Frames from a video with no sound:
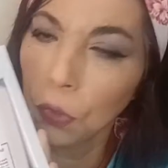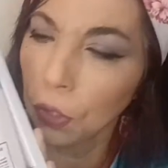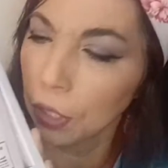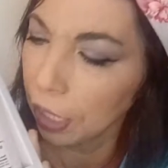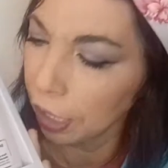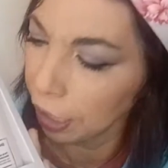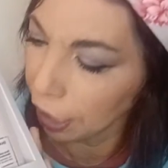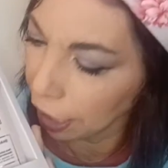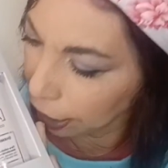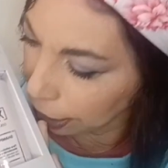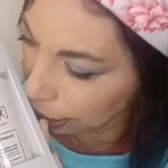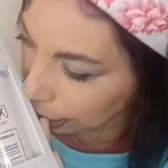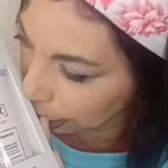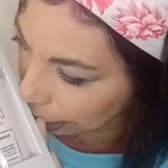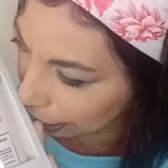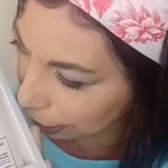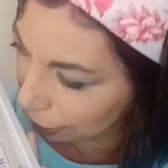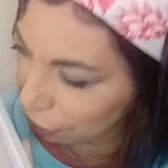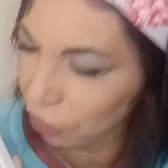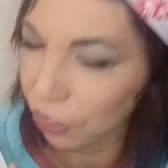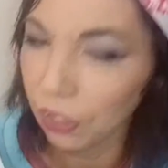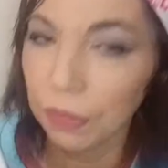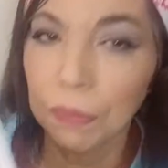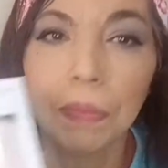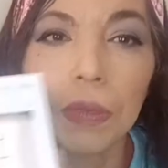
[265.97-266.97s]
viu? Aqui na
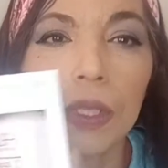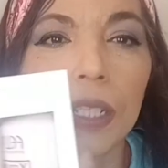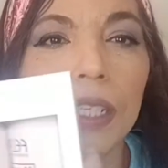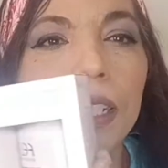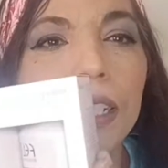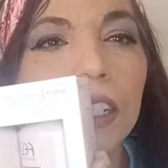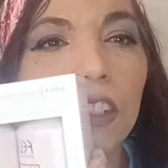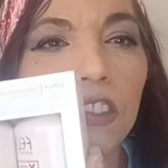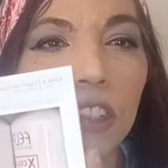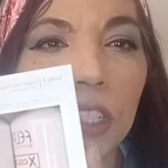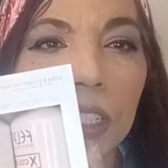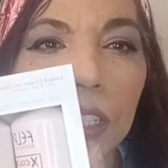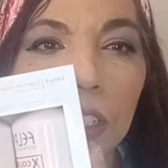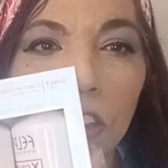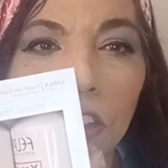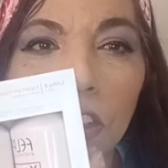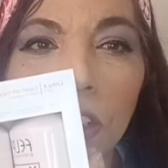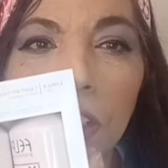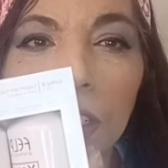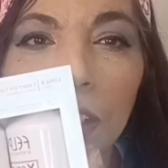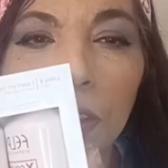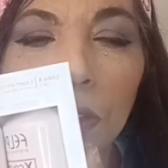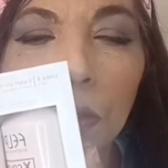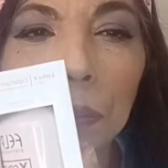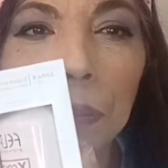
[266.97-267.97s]
caixa ele já tá
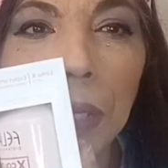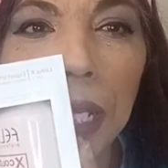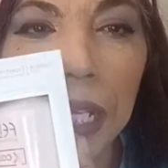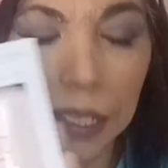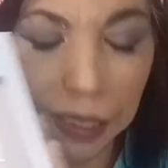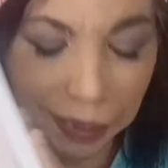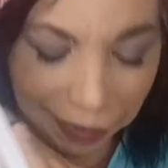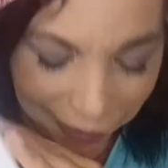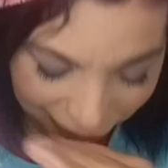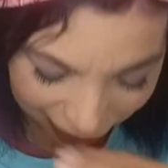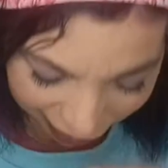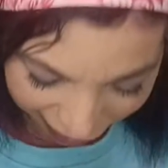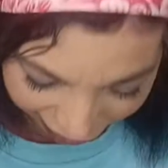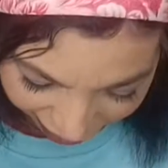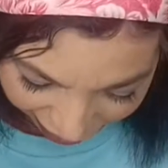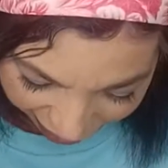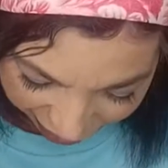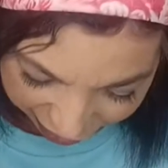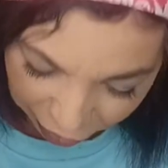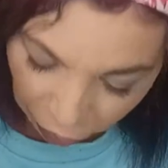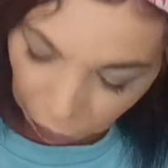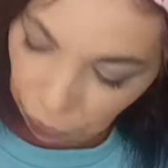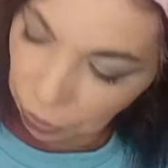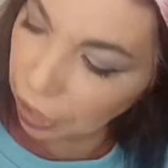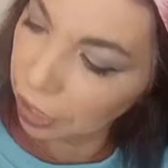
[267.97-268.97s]
cheirando bem.
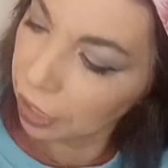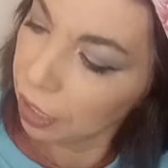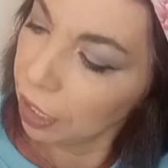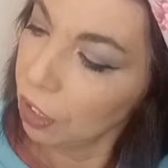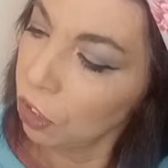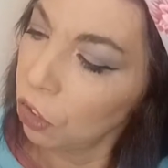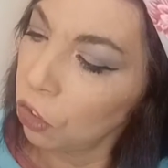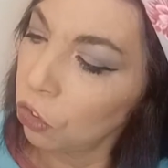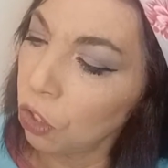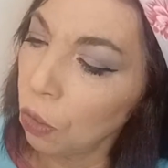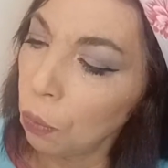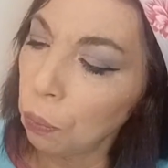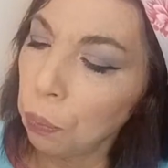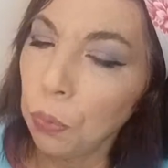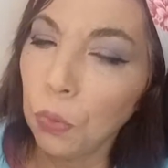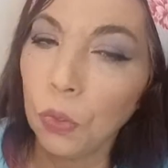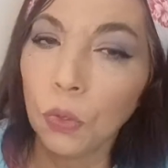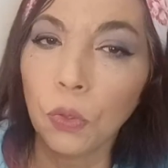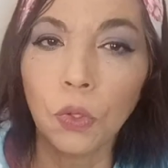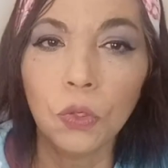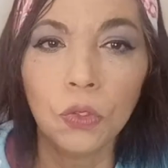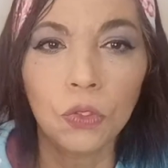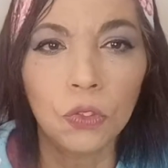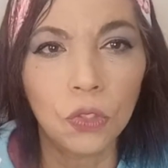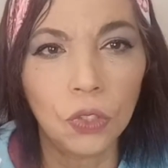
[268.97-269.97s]
Então, ganhei shampoo,
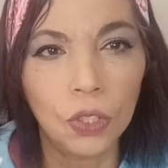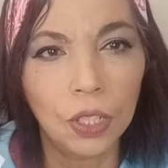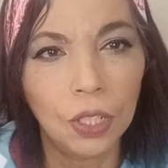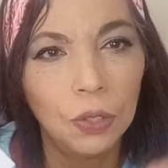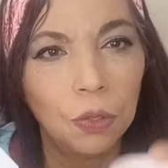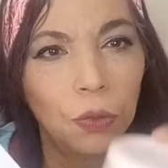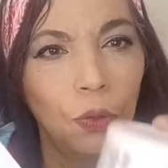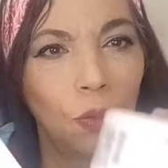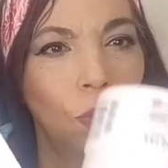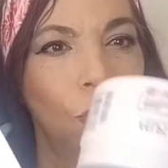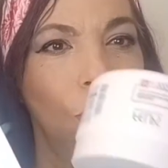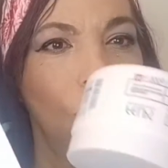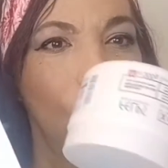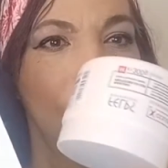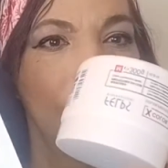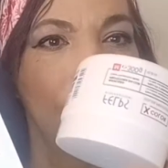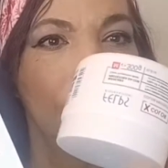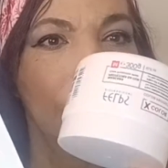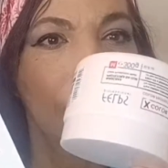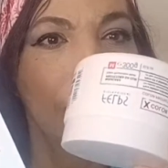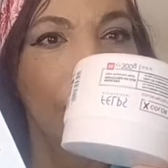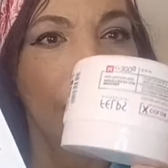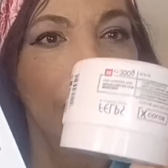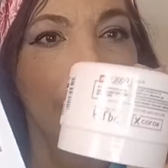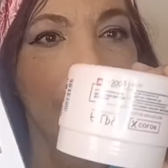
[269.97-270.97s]
condicionador
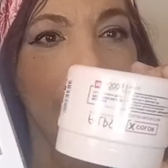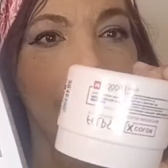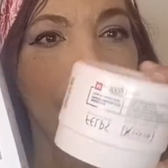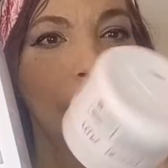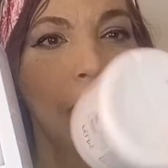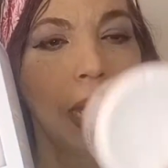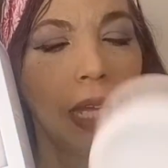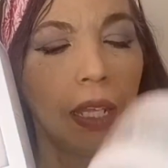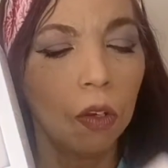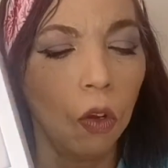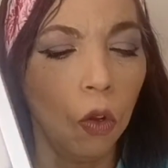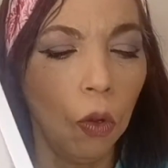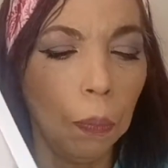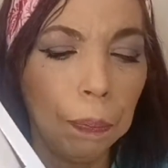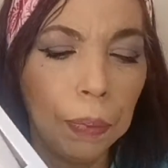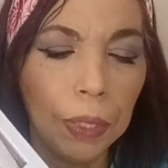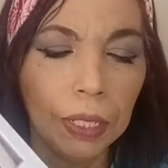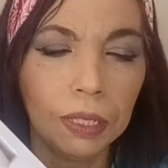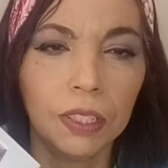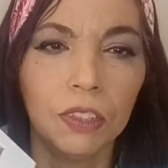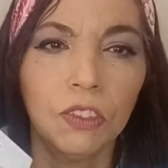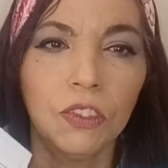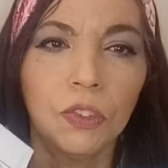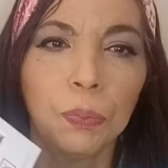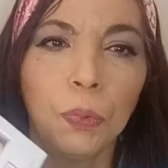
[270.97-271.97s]
e...
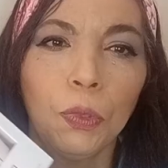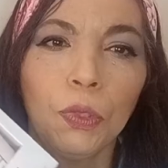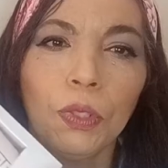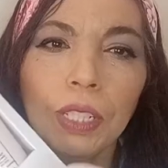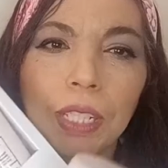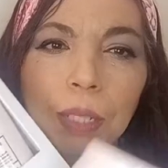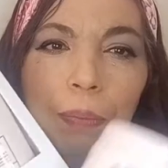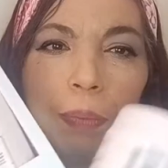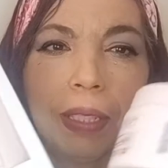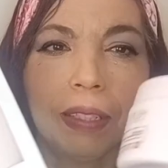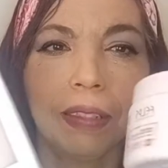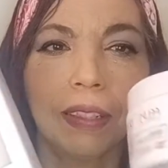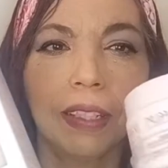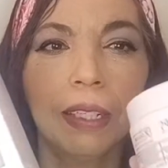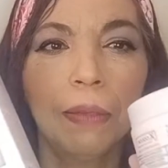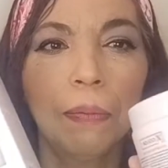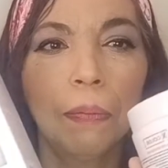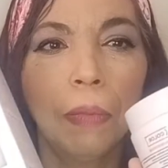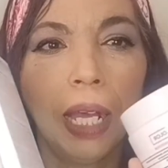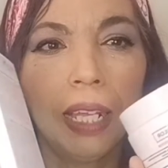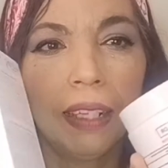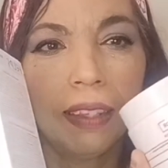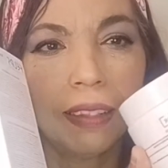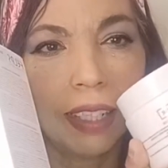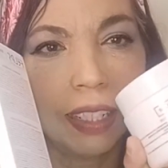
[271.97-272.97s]
Opa, tá de ponta cabeça. E
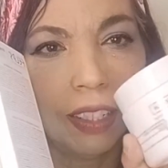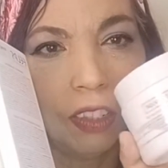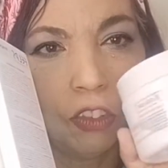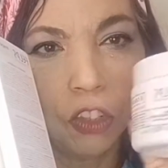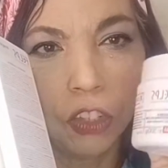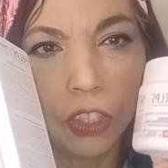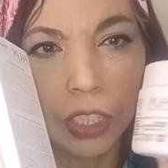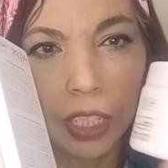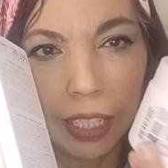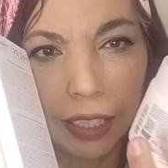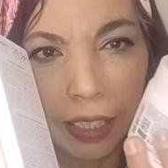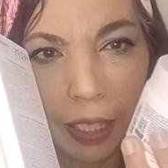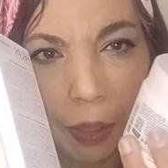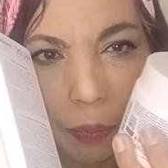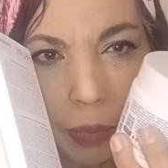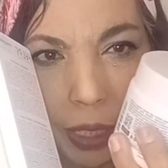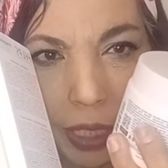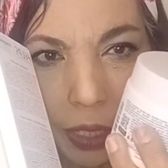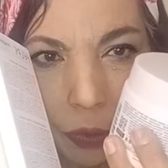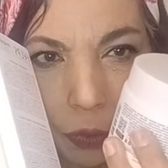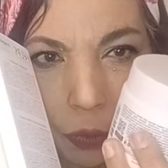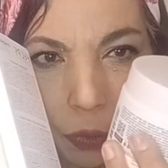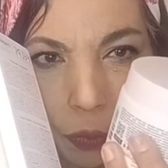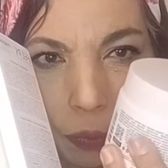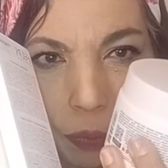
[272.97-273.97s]
máscara de
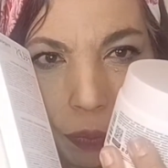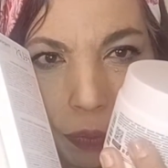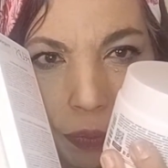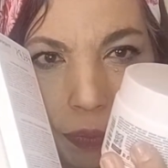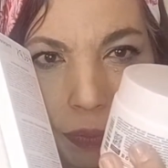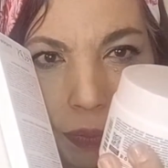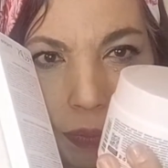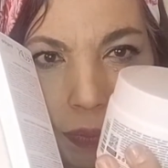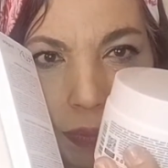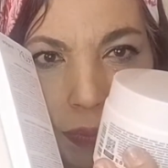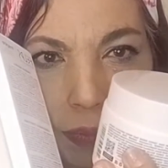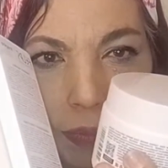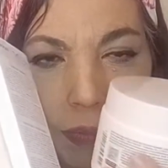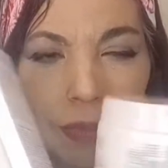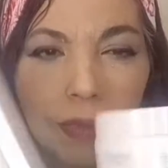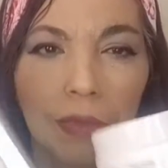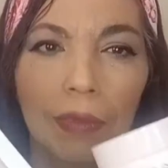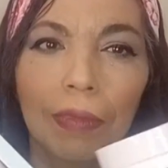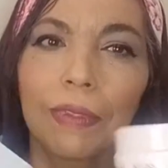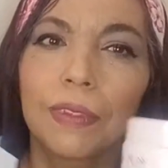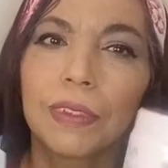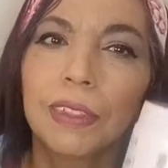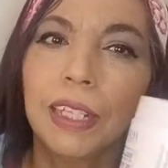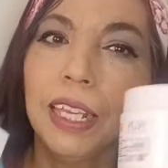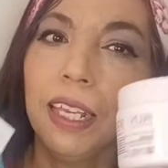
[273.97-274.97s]
tratamento,
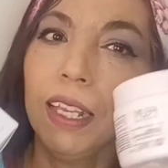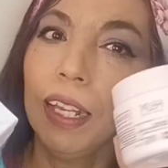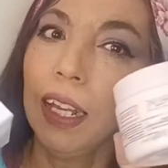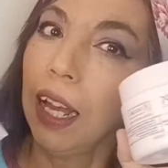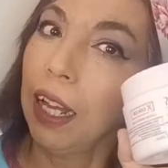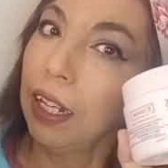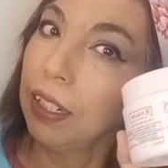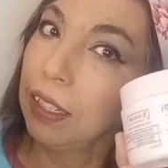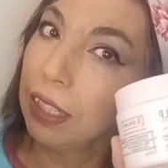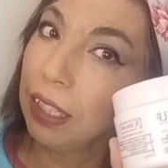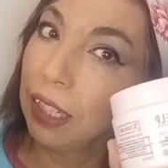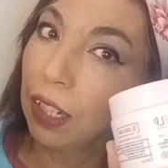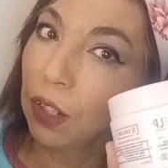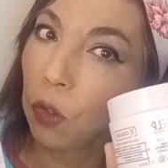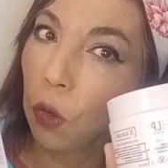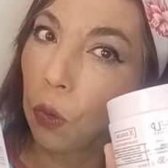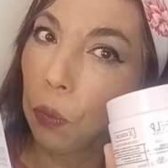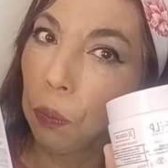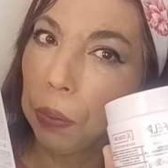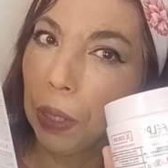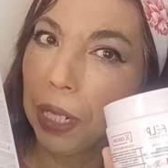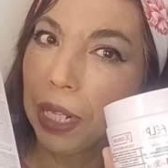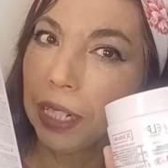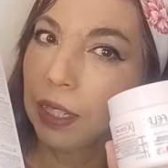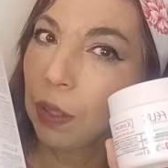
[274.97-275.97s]
né? A linha
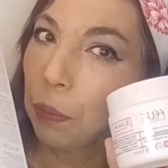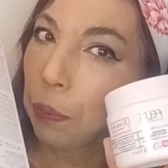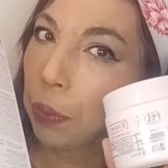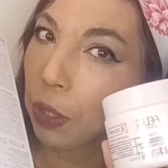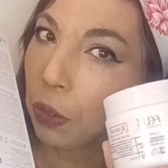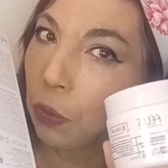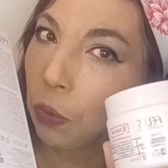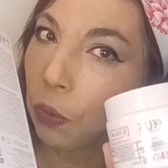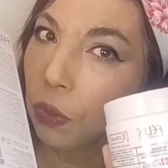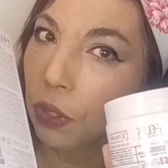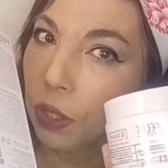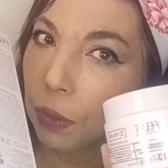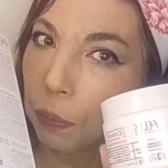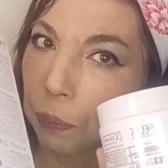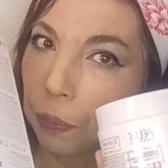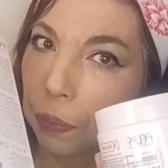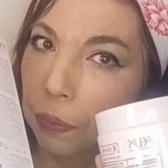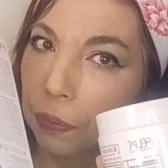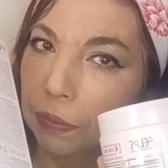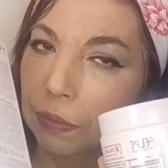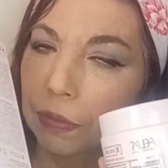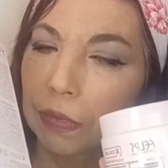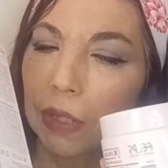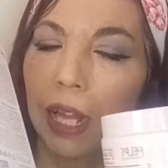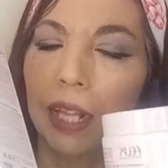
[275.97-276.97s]
completa para
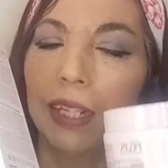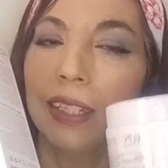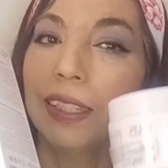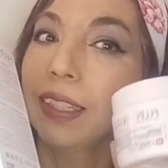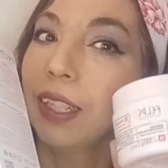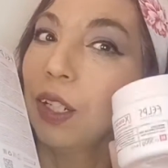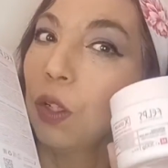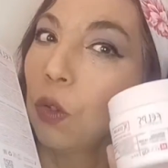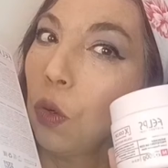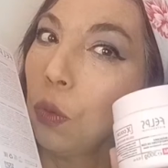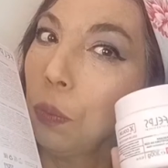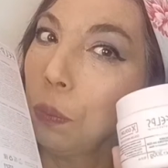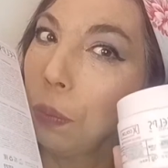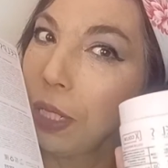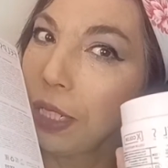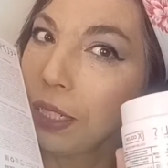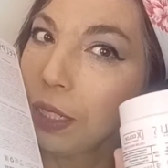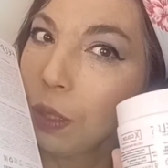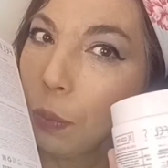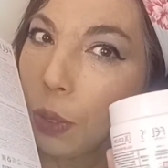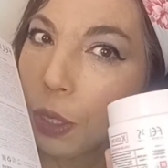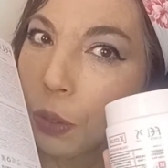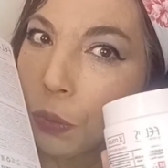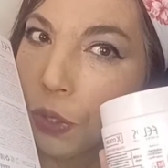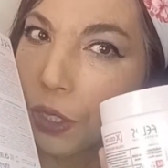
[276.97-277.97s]
A linha
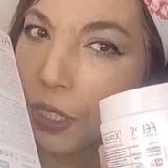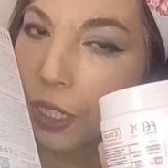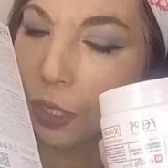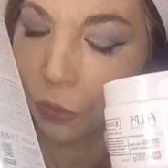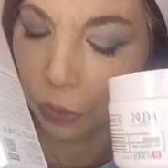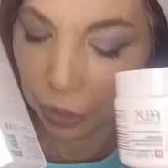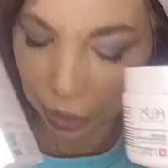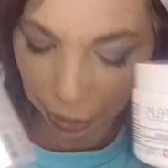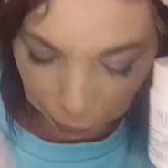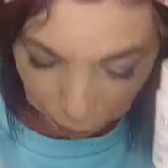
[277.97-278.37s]
completa para cuidar do